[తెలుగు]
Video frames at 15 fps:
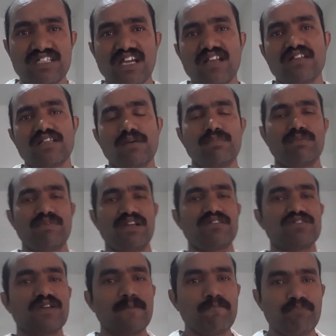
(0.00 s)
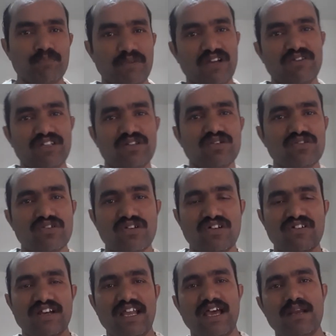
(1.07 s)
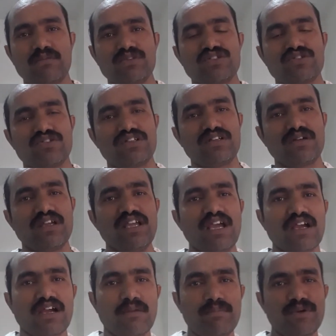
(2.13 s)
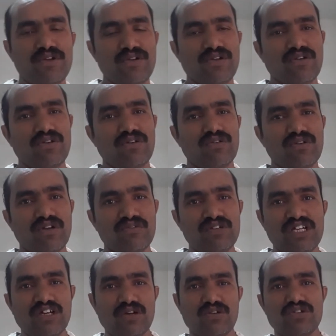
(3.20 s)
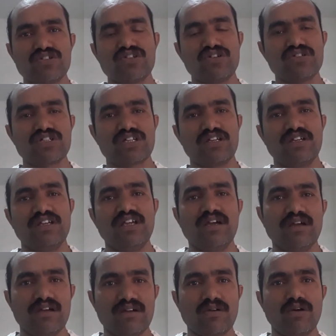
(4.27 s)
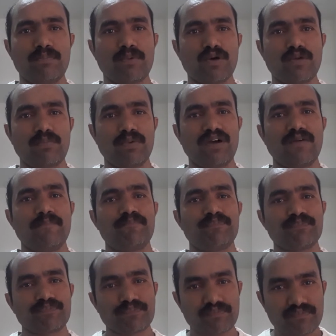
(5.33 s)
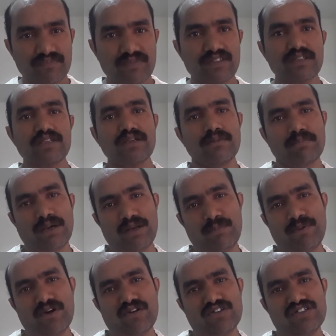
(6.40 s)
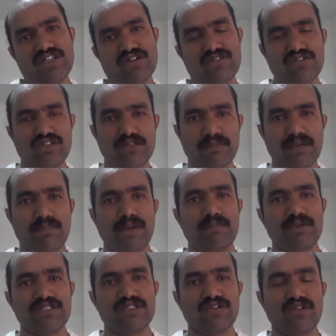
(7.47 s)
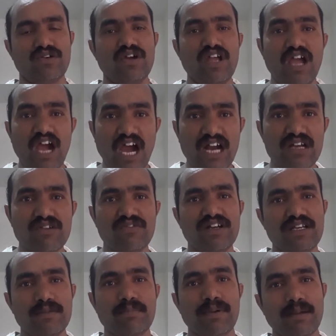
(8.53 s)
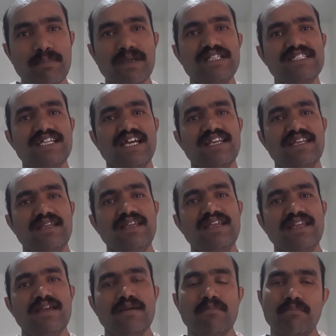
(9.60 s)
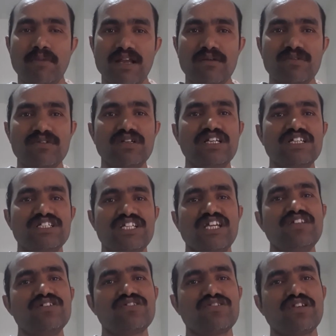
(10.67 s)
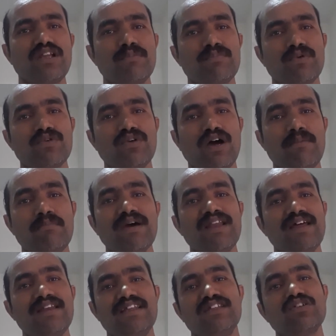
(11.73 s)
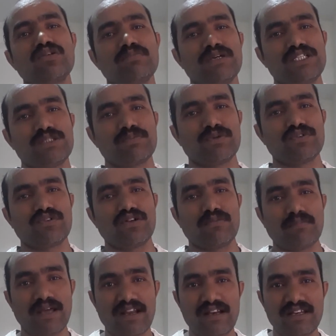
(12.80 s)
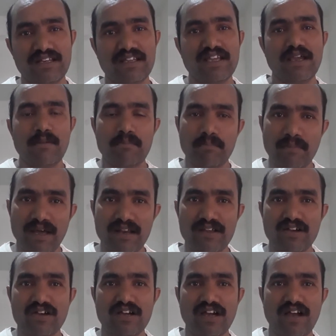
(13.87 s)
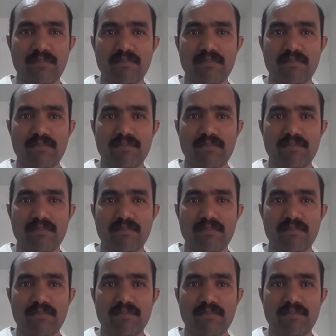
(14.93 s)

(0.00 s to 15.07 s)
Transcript: చాలా తప్పు ఫ్రెండ్స్ మనం ఎదుగుతున్నాం జ్ఞానం వస్తుంది కంప్యూటర్ ఉన్నాం రోజు రోజుకి గొప్ప గొప్ప పరిపక్వత జరుగుతుంది మన ప్రపంచంలో అటువంటి ప్రపంచాన్ని మనం ఛేదిస్తున్నప్పుడు అమ్మ నాన్న ఎందుకు మర్చిపోతున్నాం మనల్ని మన యొక్క